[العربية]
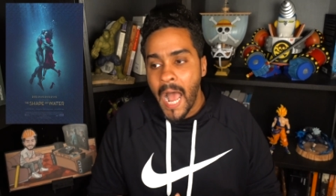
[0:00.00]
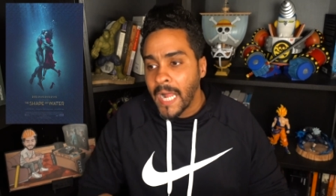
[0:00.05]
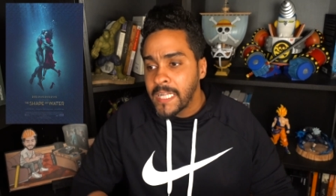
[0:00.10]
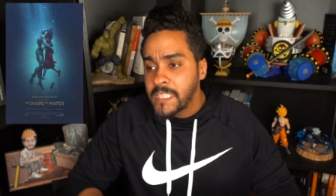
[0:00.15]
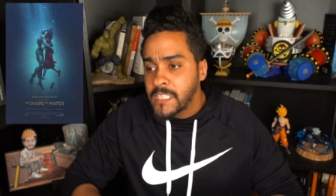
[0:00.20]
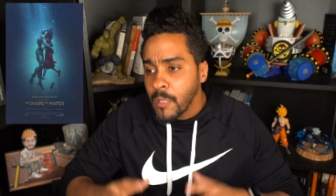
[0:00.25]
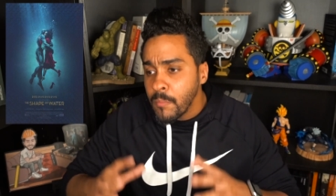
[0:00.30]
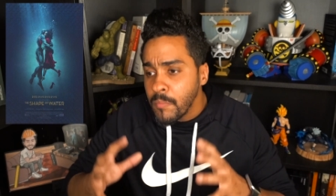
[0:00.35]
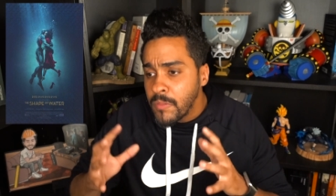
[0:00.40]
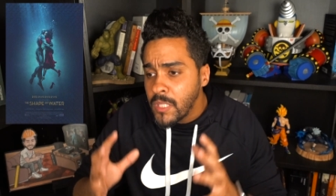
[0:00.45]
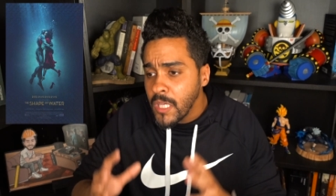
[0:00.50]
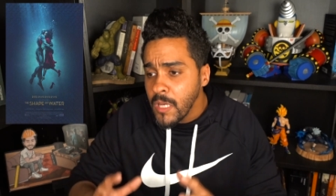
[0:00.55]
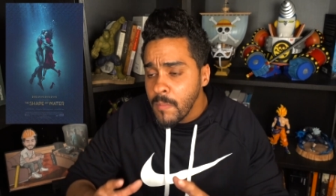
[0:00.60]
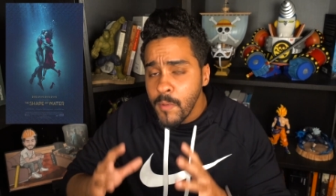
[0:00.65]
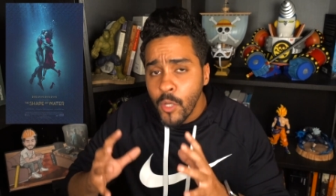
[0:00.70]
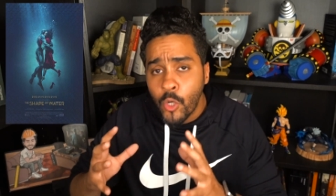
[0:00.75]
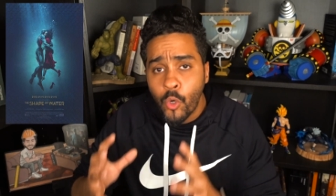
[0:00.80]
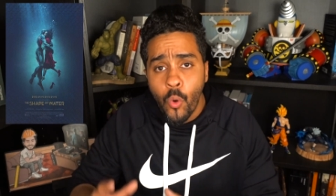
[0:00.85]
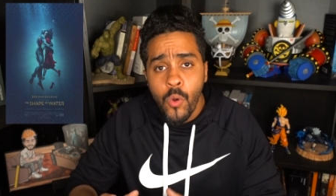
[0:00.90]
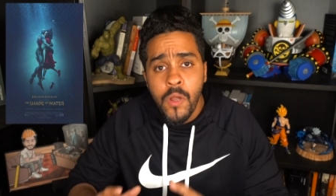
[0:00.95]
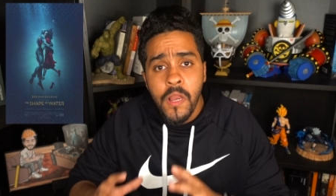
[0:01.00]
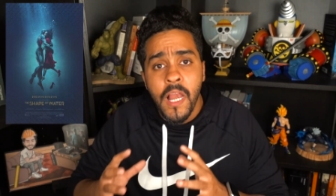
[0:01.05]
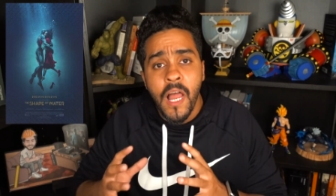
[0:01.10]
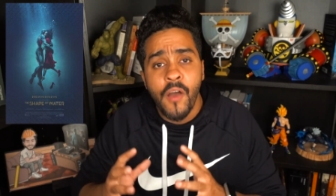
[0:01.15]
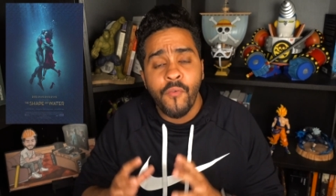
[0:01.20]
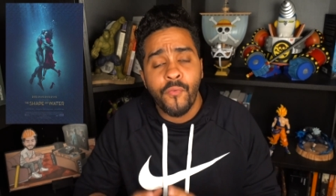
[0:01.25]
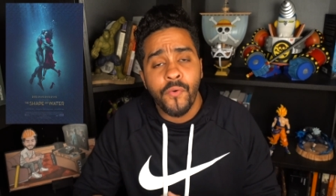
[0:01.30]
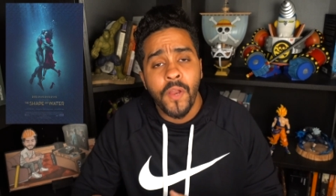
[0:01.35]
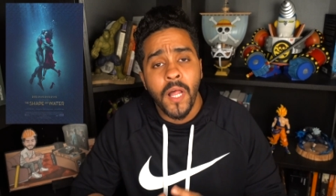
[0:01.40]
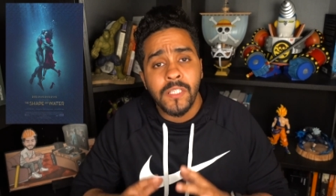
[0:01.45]
التمثيل من كل
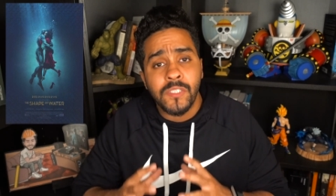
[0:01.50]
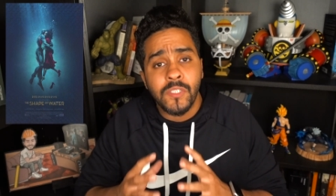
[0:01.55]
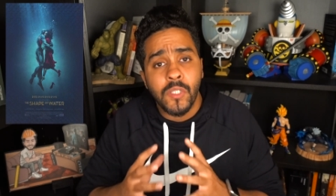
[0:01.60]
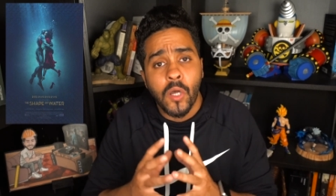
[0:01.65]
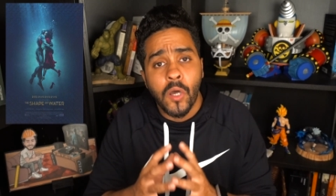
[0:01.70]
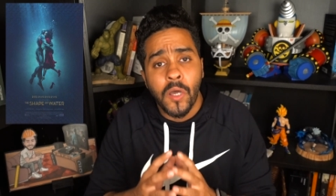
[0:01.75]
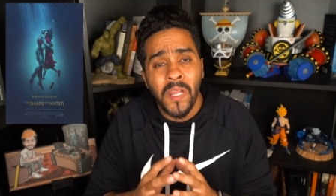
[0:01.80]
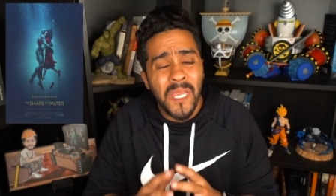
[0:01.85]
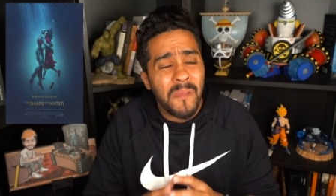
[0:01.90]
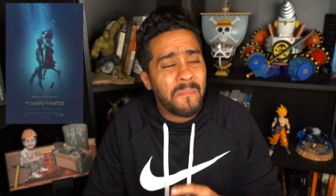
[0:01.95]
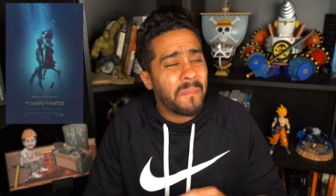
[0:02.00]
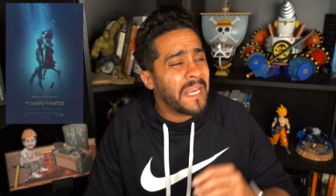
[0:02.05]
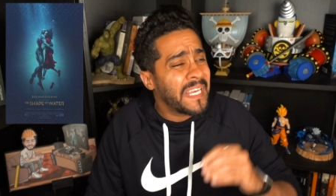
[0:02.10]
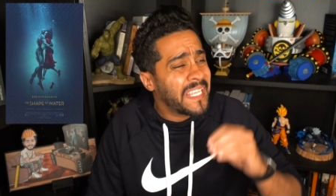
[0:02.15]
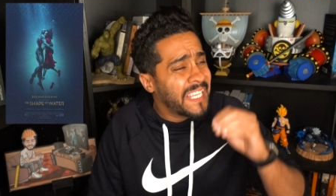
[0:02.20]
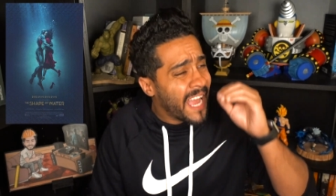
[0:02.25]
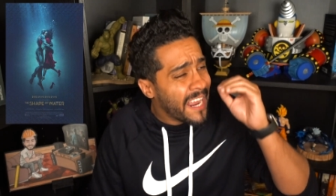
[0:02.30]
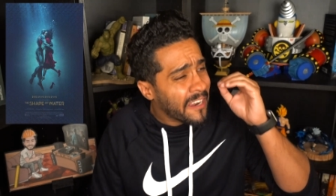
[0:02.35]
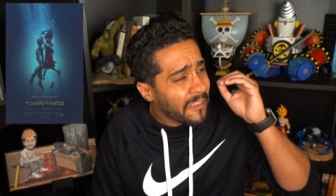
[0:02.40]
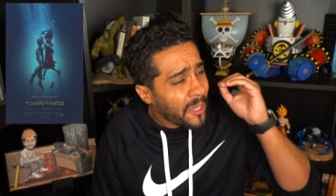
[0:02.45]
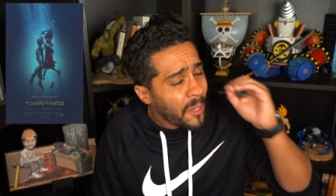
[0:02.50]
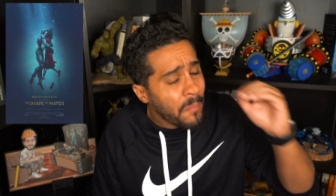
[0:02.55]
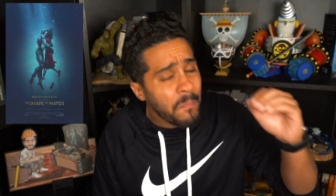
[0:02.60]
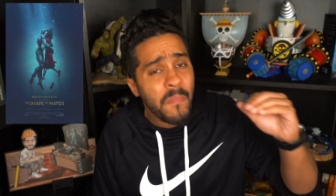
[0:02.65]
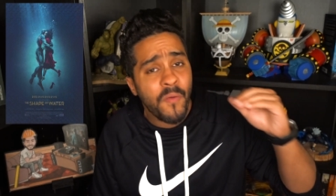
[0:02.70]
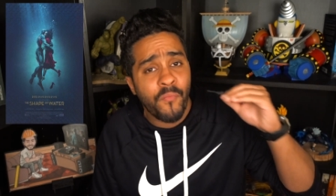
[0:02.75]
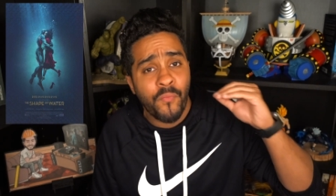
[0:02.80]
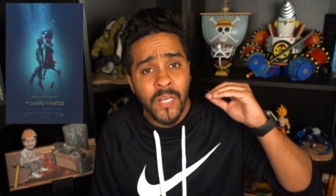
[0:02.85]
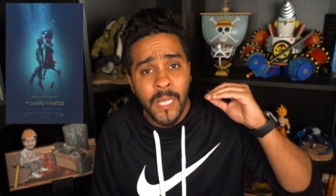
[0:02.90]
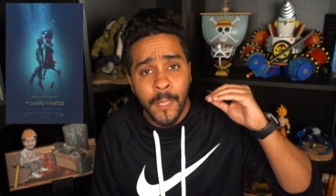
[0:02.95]
الافراد تقريبا كان
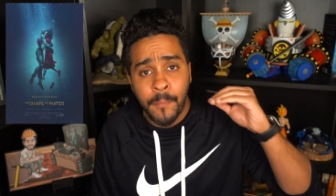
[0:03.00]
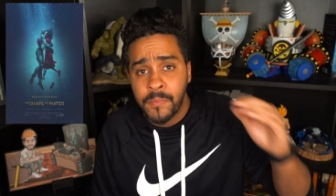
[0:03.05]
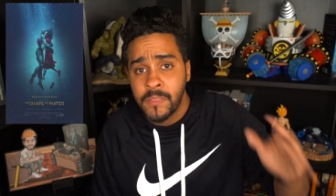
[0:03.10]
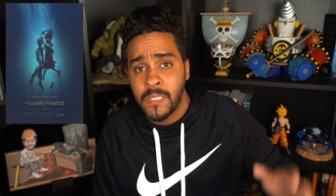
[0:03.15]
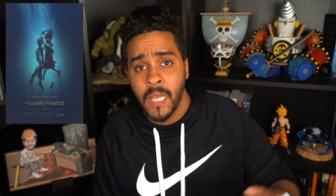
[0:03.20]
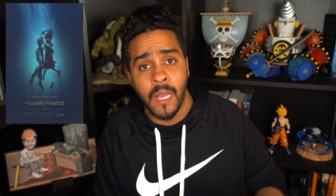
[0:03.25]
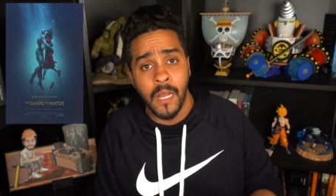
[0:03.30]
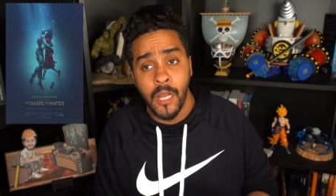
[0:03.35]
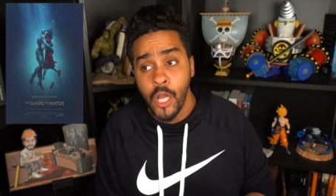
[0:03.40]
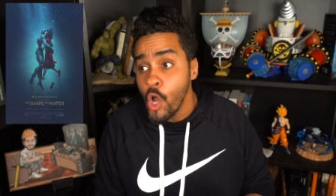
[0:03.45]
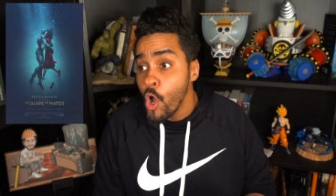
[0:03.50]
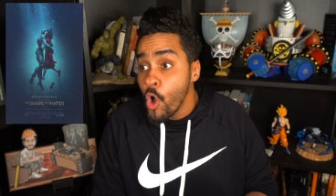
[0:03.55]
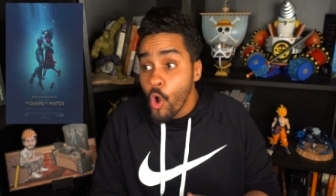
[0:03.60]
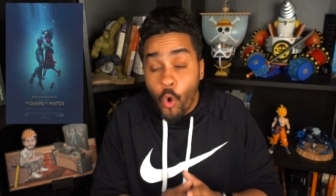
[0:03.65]
قمه في الابداع